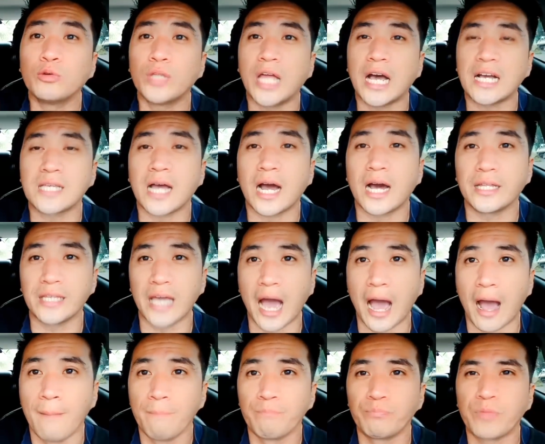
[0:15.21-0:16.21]
nyo na sa kanya
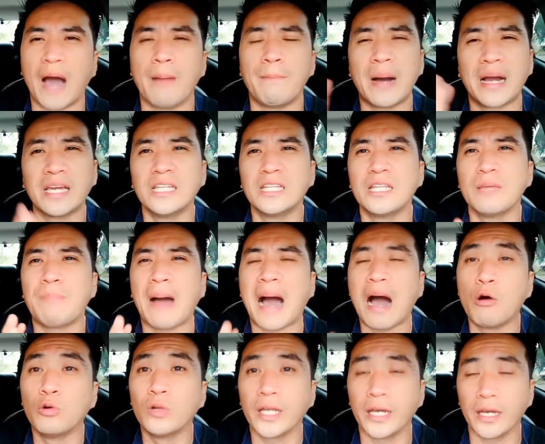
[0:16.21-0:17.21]
habang hindi
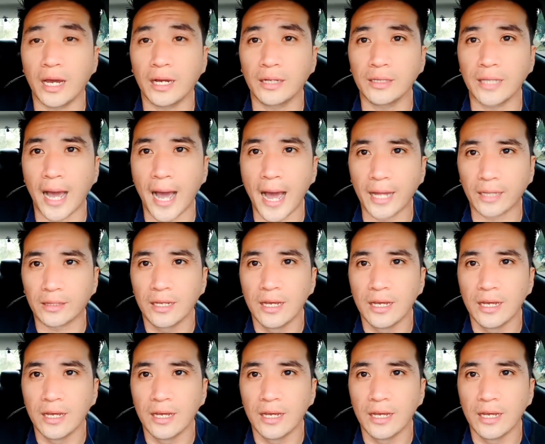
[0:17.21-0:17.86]
pa huli ang lahat.